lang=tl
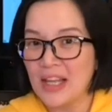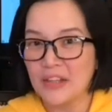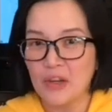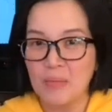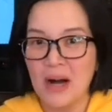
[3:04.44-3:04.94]

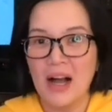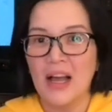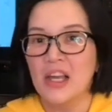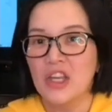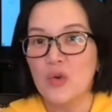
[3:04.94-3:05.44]
ulit yung
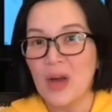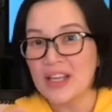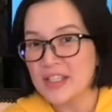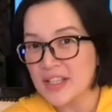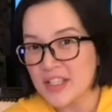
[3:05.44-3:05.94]
mga
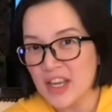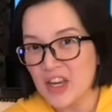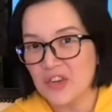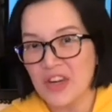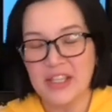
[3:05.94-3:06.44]
US na
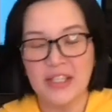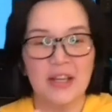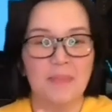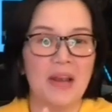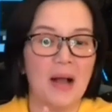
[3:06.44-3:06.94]

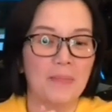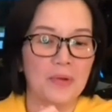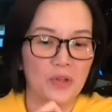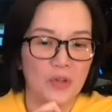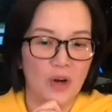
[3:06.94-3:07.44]
series na
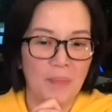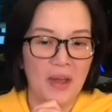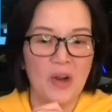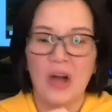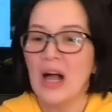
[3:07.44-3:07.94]
pinapanood ko.
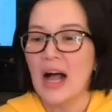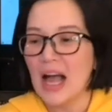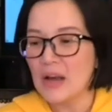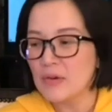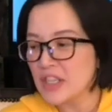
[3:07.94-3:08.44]
Pero
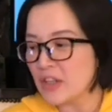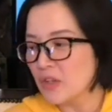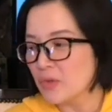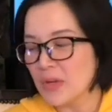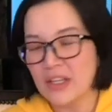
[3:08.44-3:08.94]
I was
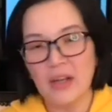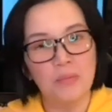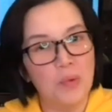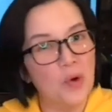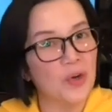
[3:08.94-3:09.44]
into
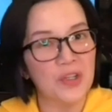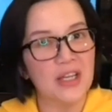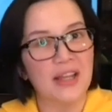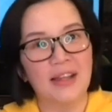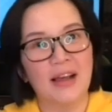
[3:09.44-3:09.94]
reading
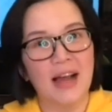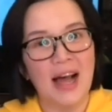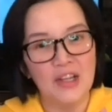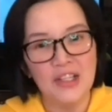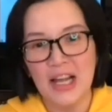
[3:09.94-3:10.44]
books and
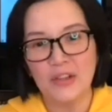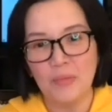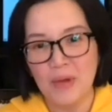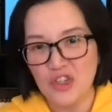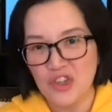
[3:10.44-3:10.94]
halos
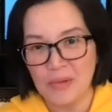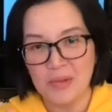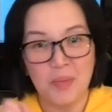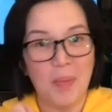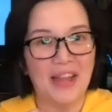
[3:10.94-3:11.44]
lahat ng mga
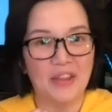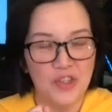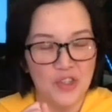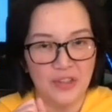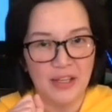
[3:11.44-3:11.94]
James
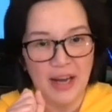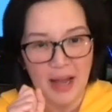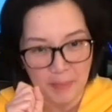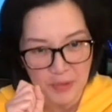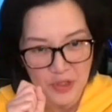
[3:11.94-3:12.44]
Patterson
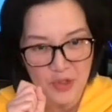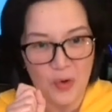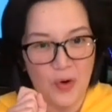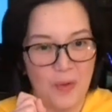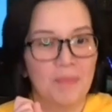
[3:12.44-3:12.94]
tinapos
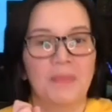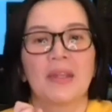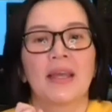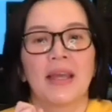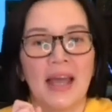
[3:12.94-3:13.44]
ko.
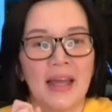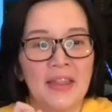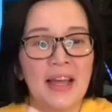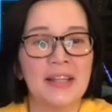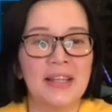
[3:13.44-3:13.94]

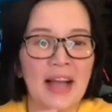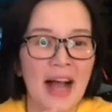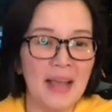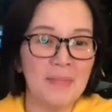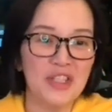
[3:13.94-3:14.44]
And then,
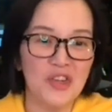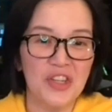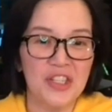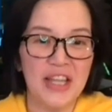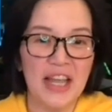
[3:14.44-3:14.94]
hi, Miss
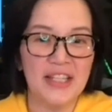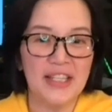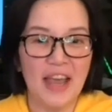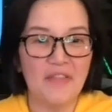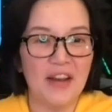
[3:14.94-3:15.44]
Chris. Stay
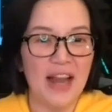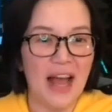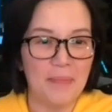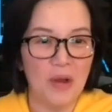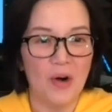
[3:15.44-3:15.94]
safe and
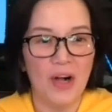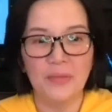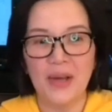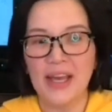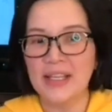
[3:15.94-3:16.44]
happy
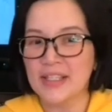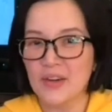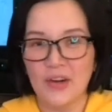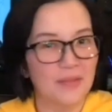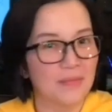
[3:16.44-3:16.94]

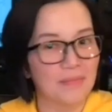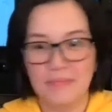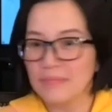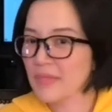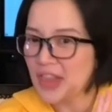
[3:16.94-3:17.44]
always. Oh,
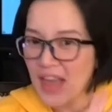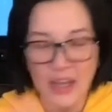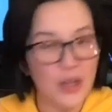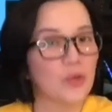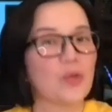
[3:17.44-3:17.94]

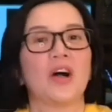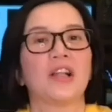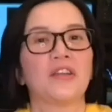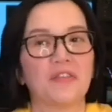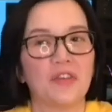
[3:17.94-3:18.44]
thank you to
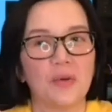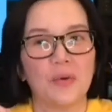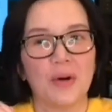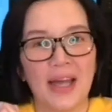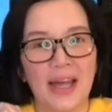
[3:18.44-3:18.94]
all of
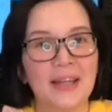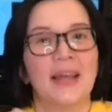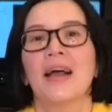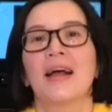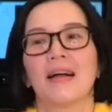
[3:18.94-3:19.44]
you.
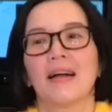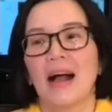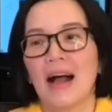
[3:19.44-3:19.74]
And